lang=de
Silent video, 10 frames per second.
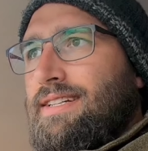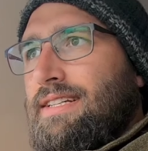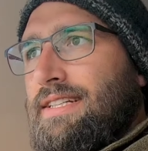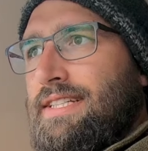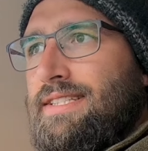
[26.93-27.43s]

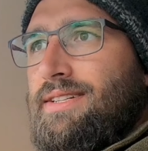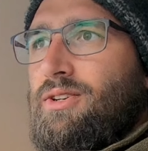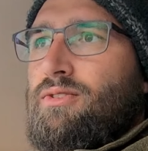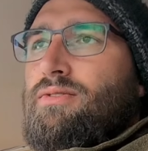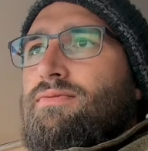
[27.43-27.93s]
nichts,
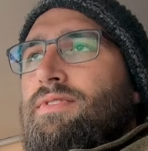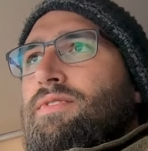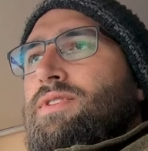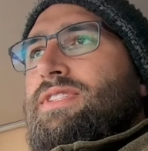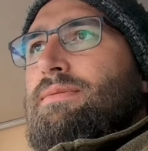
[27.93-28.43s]
auch wenn
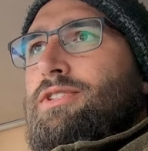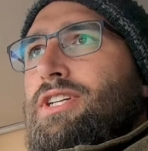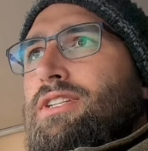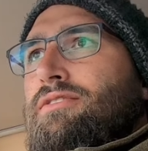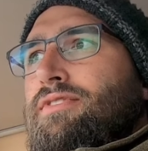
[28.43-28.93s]
wir uns selber
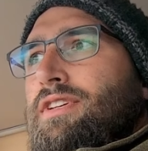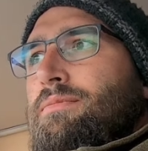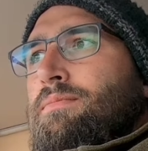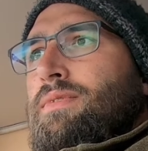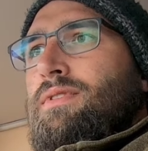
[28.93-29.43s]
Starthilfe
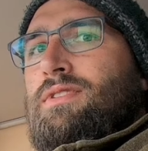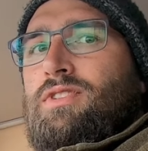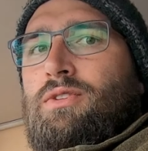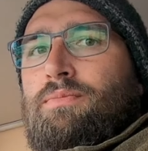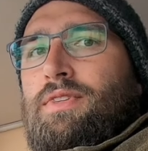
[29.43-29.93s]
geben
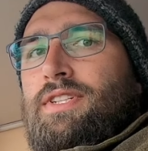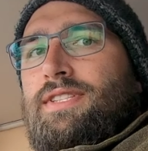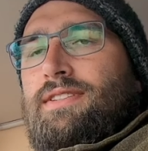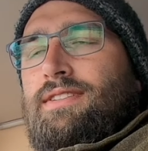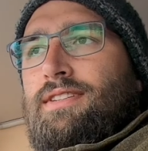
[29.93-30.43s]
kommt
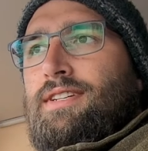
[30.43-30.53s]
nichts.